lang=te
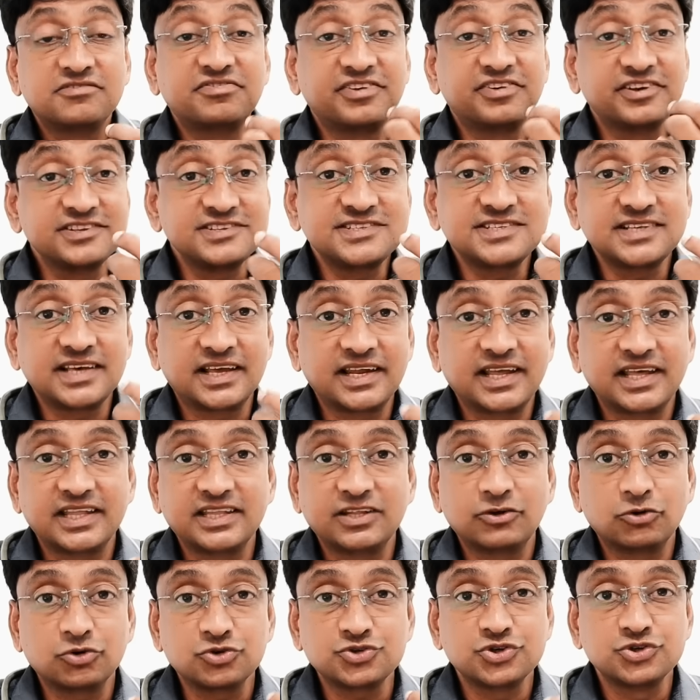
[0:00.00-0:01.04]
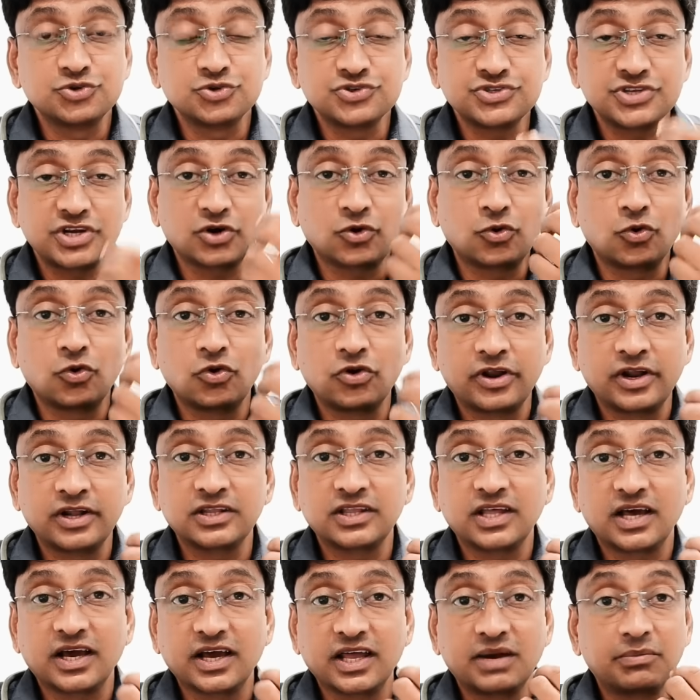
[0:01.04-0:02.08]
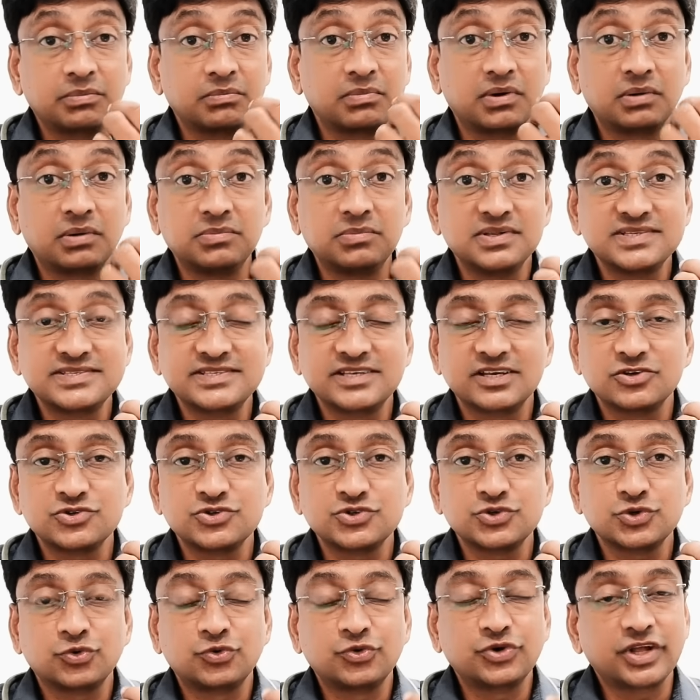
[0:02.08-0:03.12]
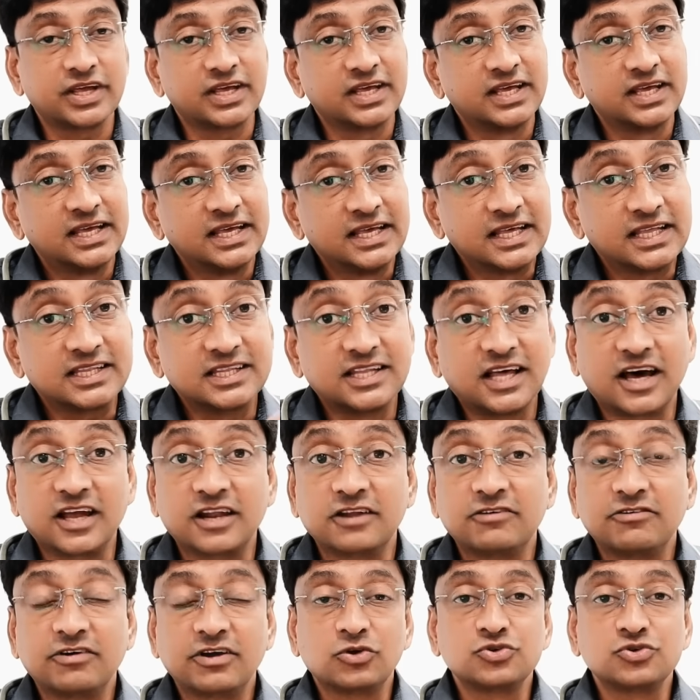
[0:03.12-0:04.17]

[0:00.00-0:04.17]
ఫిజ్ అనేది వస్తుంది చూసినా కూల్ డ్రింక్ తాగినప్పుడు బబుల్స్ తెలుస్తూ ఉంటాయి దానివల్ల